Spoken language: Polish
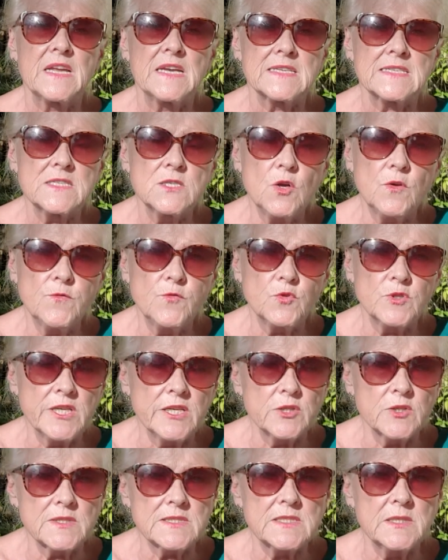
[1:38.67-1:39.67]
znowu
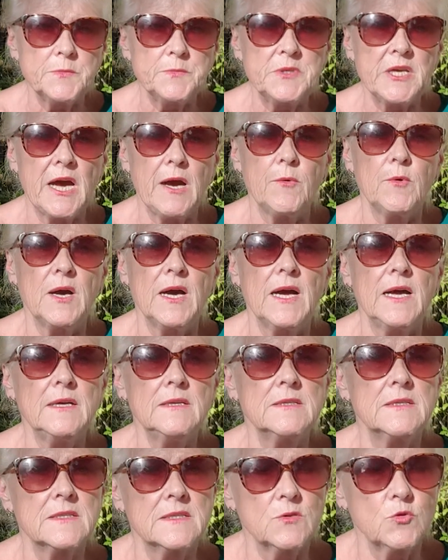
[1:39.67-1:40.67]
nie dosypiała,
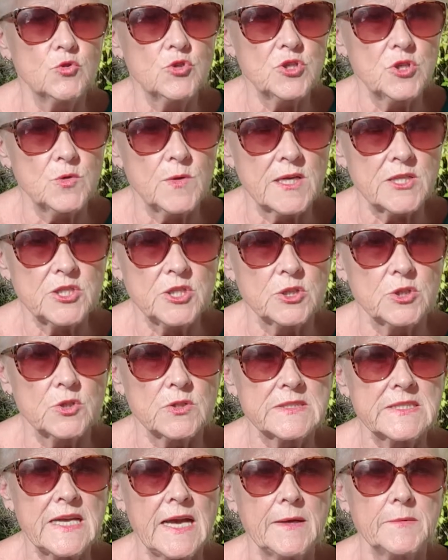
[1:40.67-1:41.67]
uczyła się
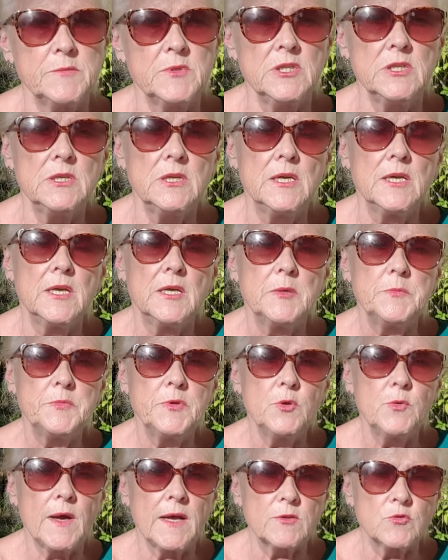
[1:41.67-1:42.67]
nocami,
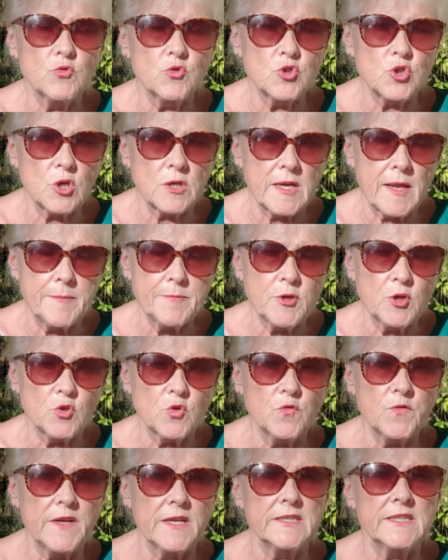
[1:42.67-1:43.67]
piła dużo
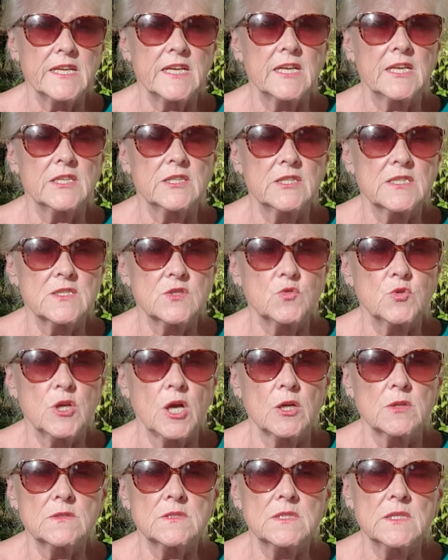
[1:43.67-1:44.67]
napojów
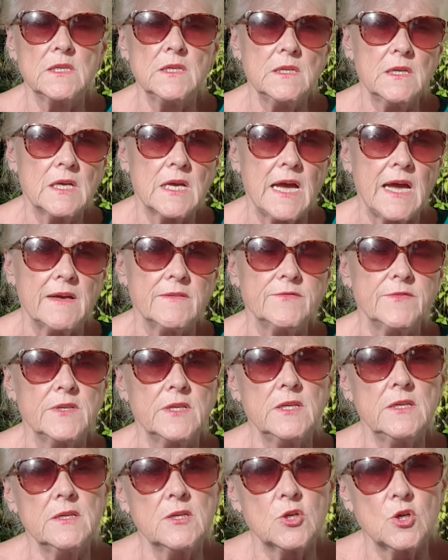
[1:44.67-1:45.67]
energetyzujących, kawy,
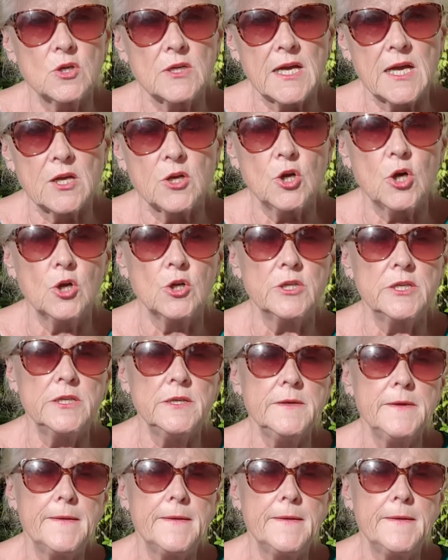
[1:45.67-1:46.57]
Coca-Coli